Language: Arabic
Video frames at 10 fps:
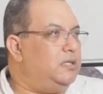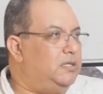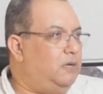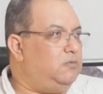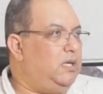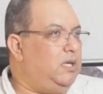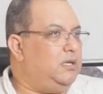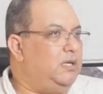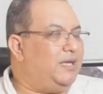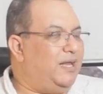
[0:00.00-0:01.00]
للدوله
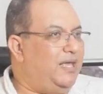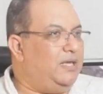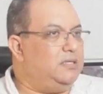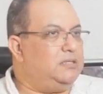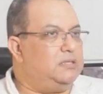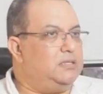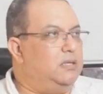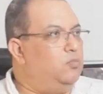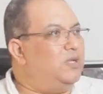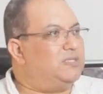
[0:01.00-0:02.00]
للكنايس
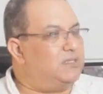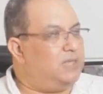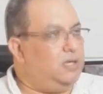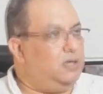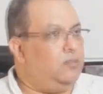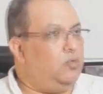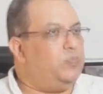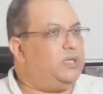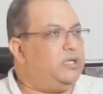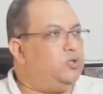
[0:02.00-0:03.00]
للمؤسسات
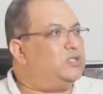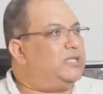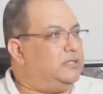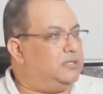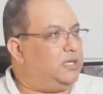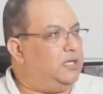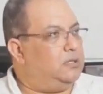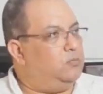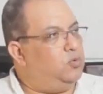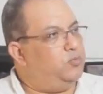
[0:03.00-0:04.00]
ممكن يستنسخ
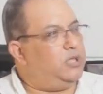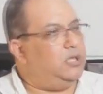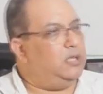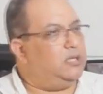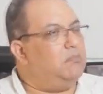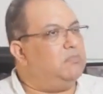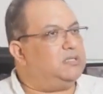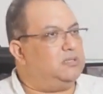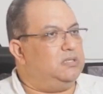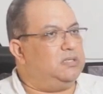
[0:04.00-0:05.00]
ممكن يتم
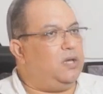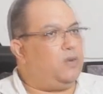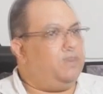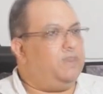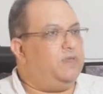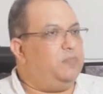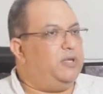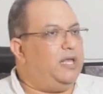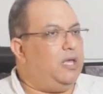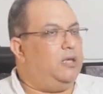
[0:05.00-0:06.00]
استنساخه في
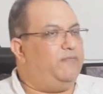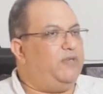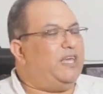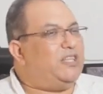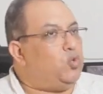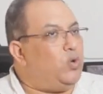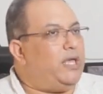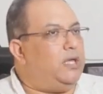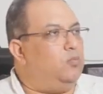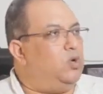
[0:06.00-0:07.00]
بناء في
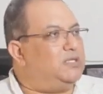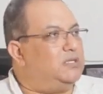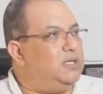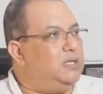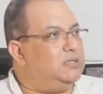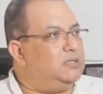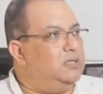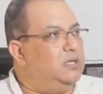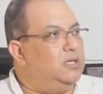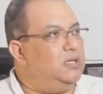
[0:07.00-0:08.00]
احتواء المؤسسات
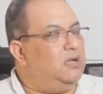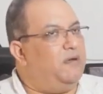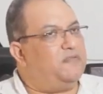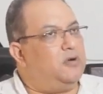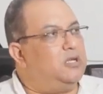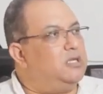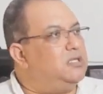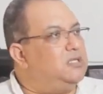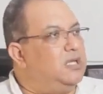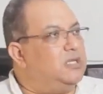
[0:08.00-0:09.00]
للافكار
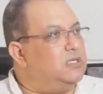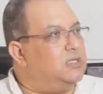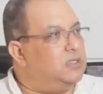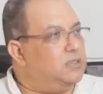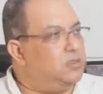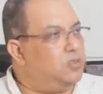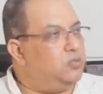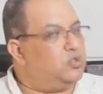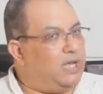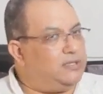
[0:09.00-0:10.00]
الجديده للجيل الجديد
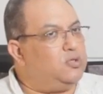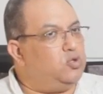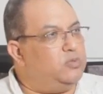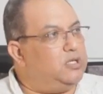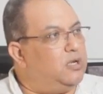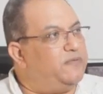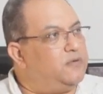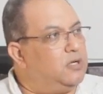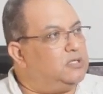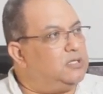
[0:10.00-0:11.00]
ومساعدتهم ان
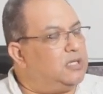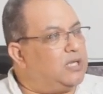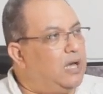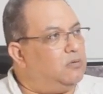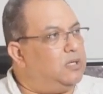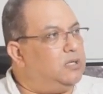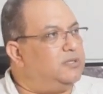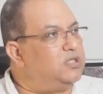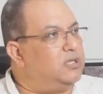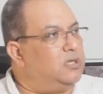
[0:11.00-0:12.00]
الافكار دي تتحول
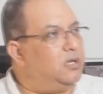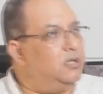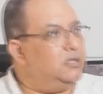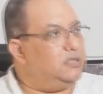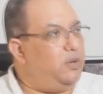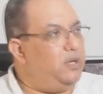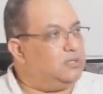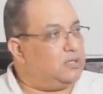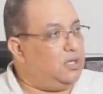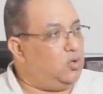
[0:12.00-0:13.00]
لمشاريع سواء
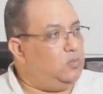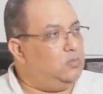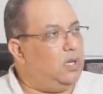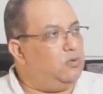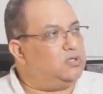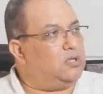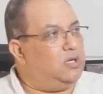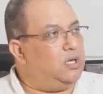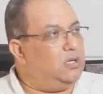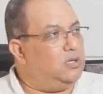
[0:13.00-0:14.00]
لصالحهم او
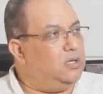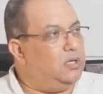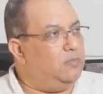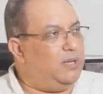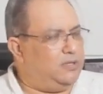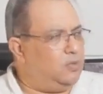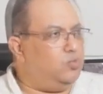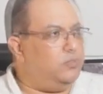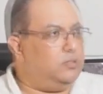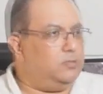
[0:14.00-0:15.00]
لصالح البلد
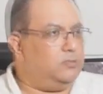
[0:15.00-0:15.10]
عموما